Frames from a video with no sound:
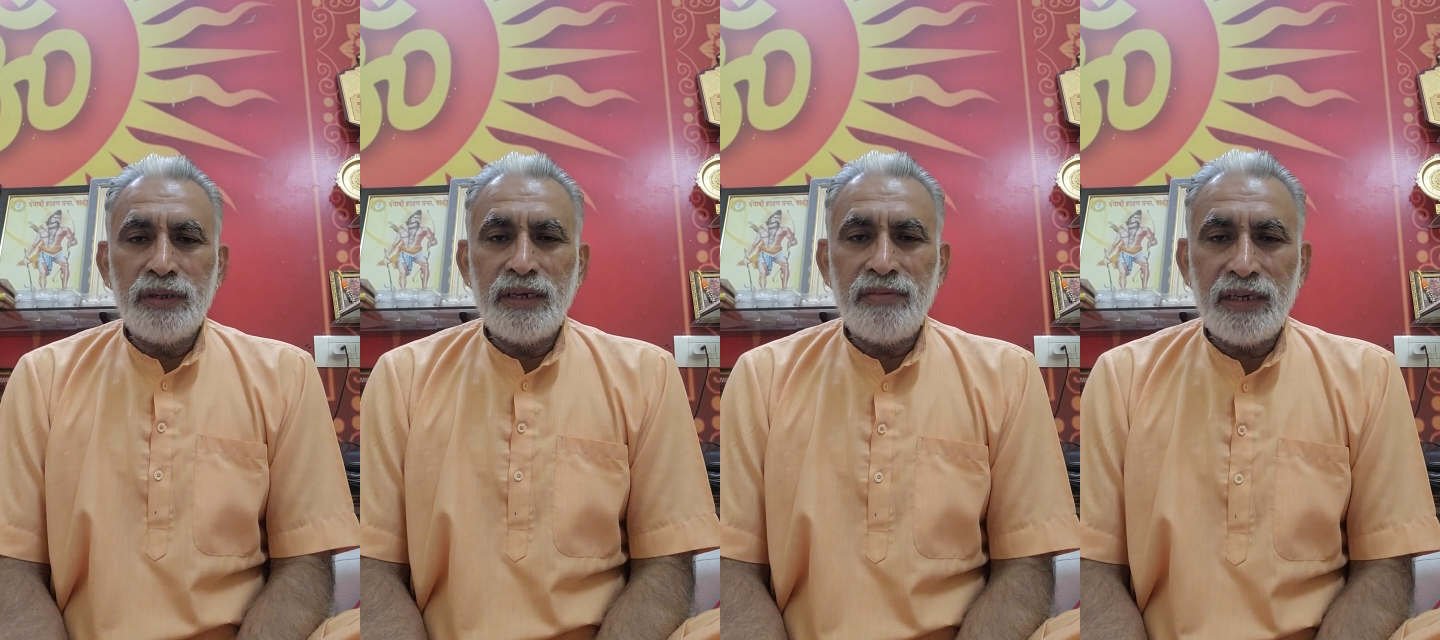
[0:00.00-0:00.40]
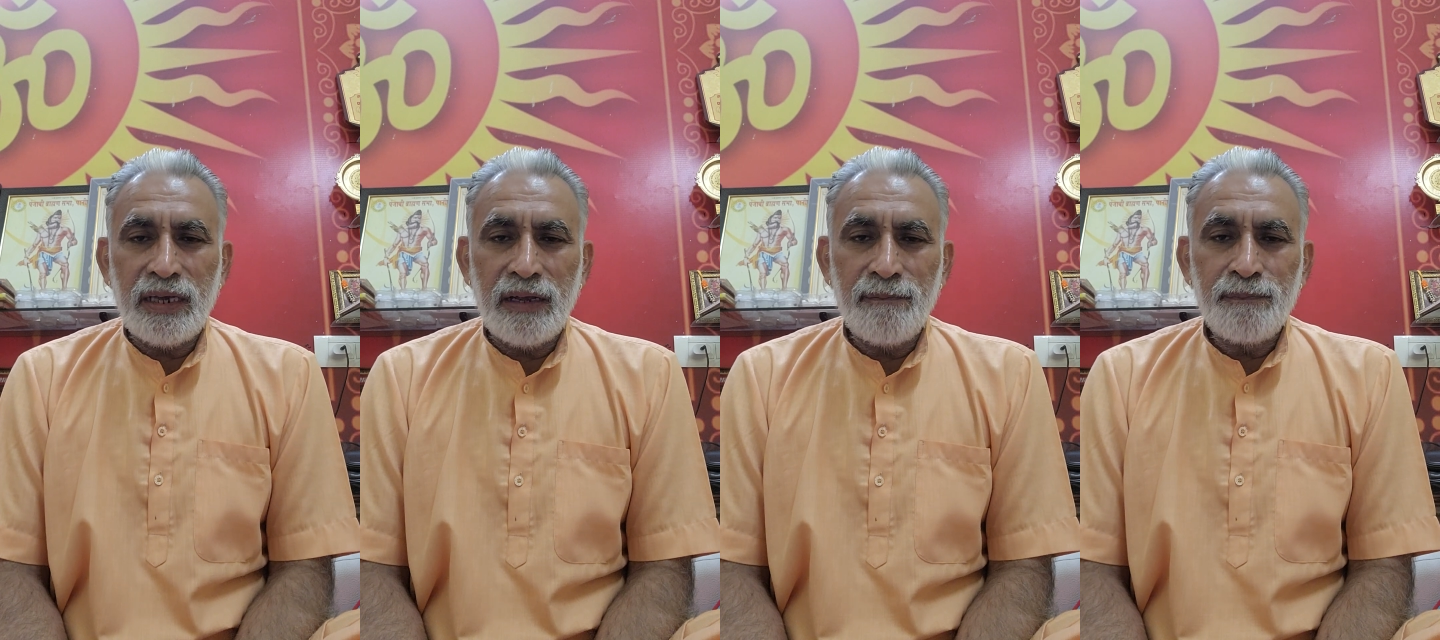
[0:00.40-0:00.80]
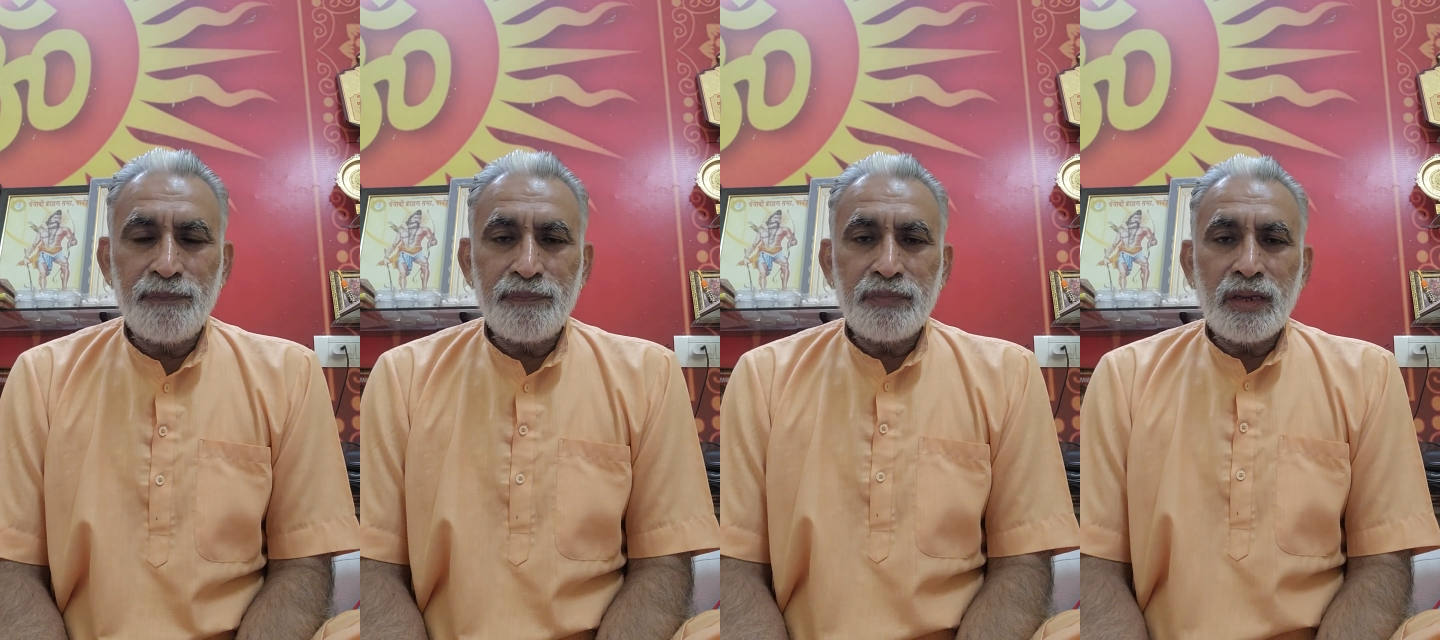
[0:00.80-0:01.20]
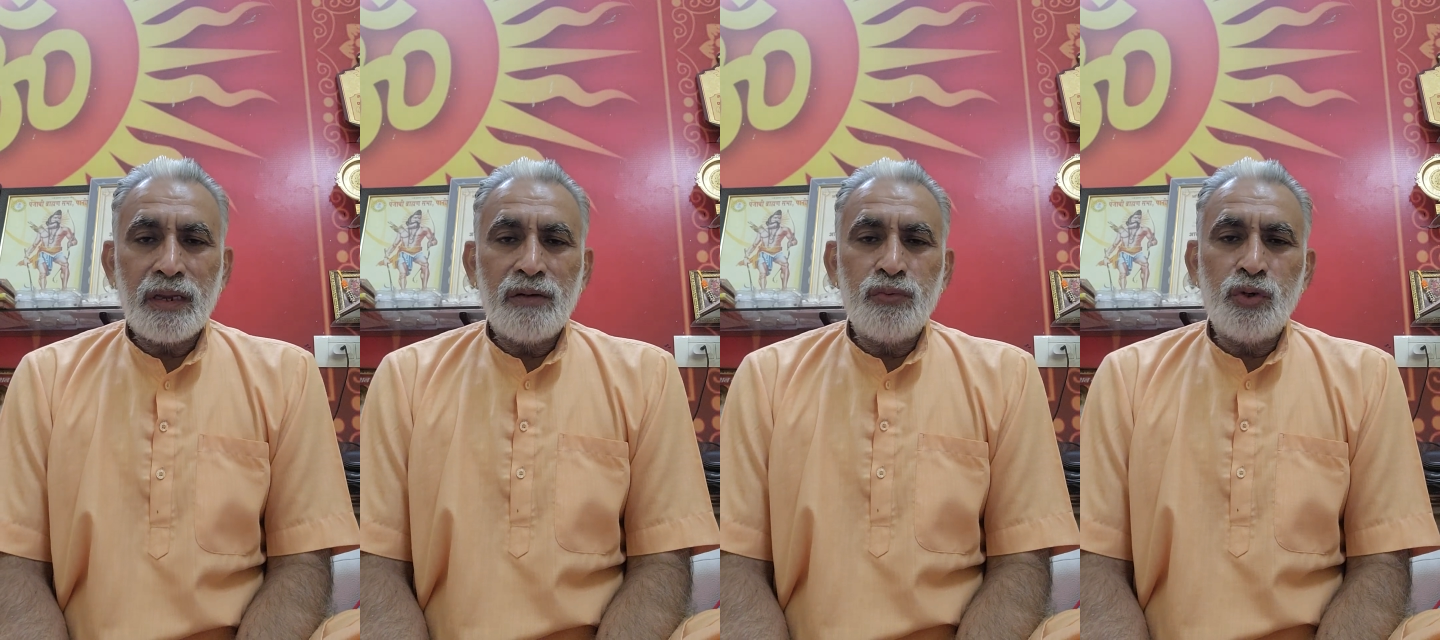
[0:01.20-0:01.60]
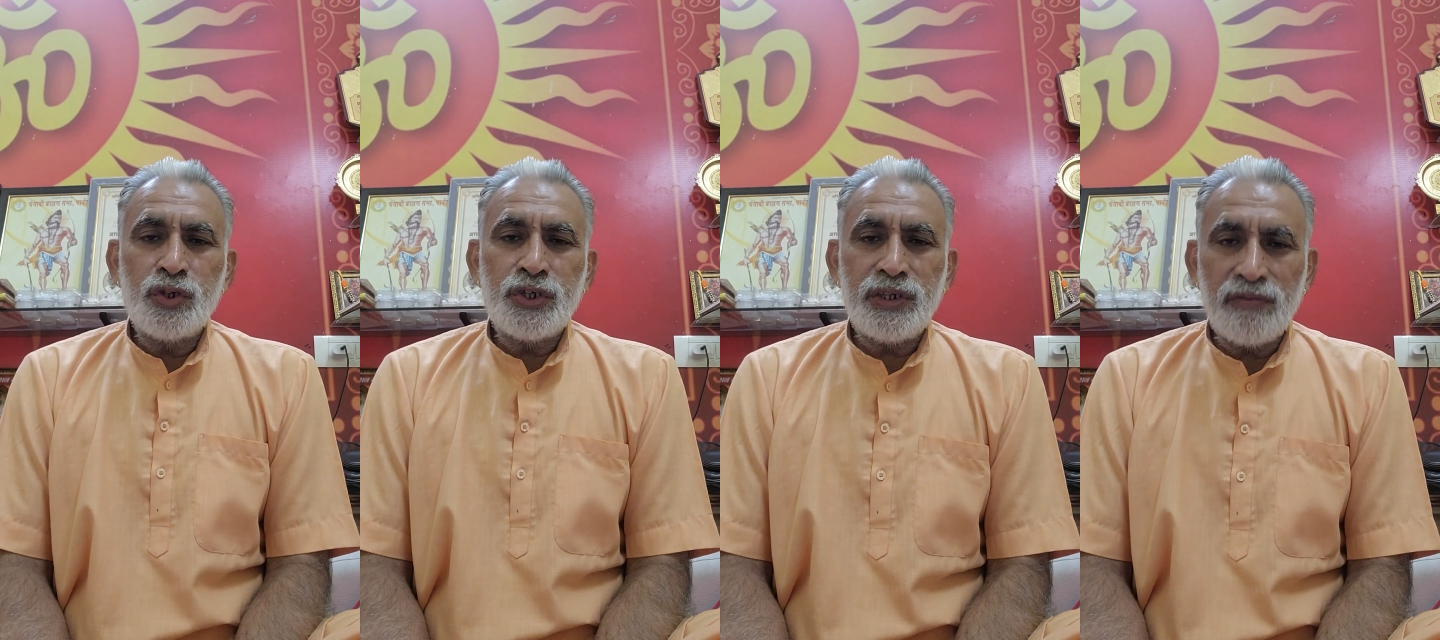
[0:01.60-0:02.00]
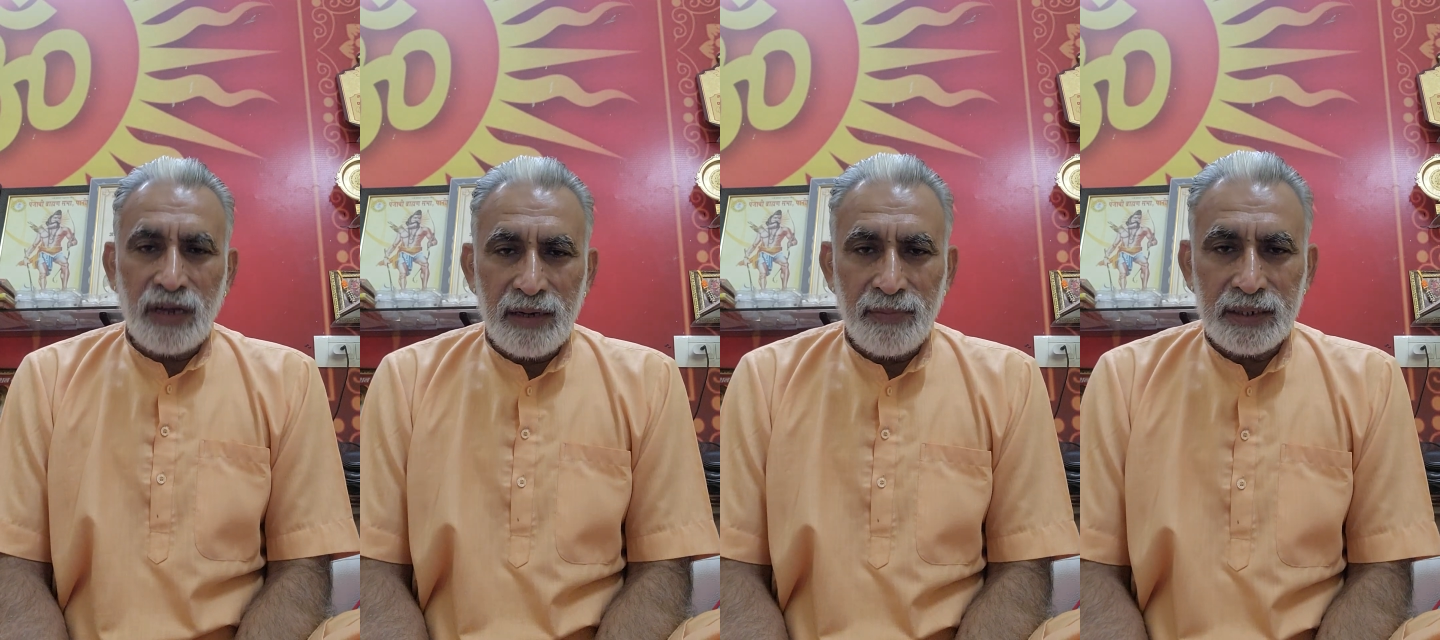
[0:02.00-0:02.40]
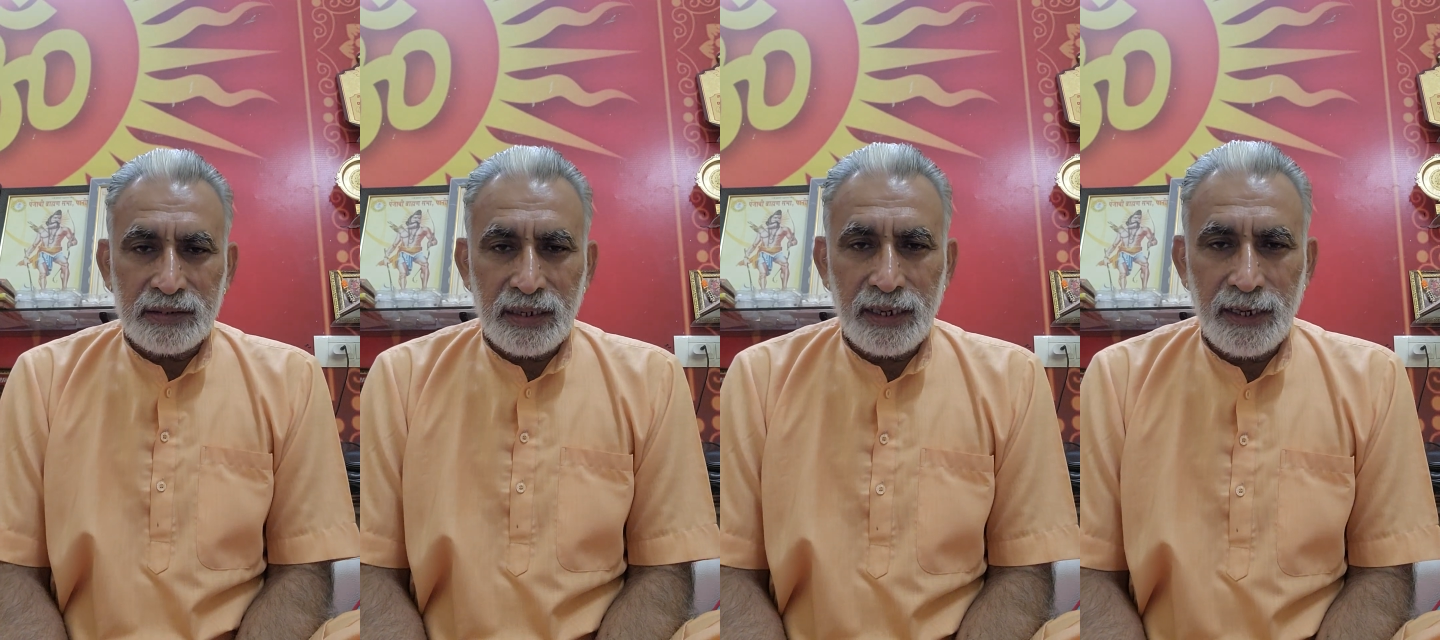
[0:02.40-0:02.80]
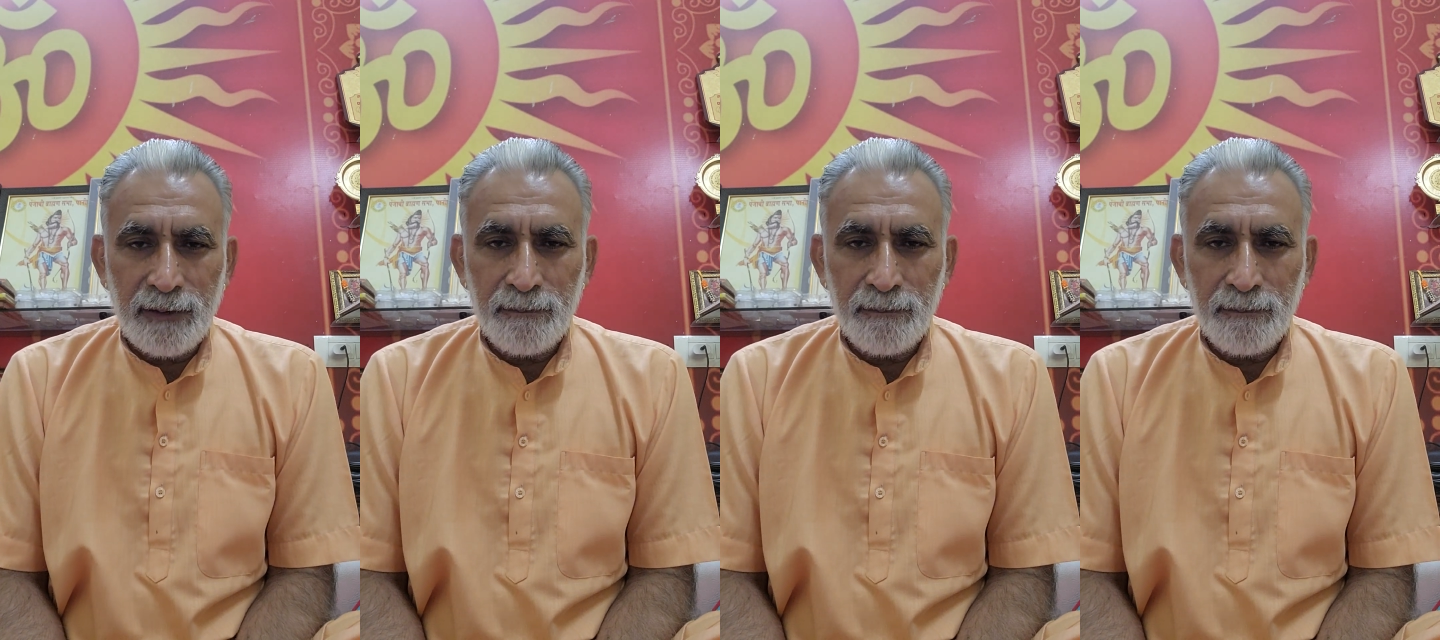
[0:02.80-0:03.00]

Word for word: देवी है वो शिवाय माता है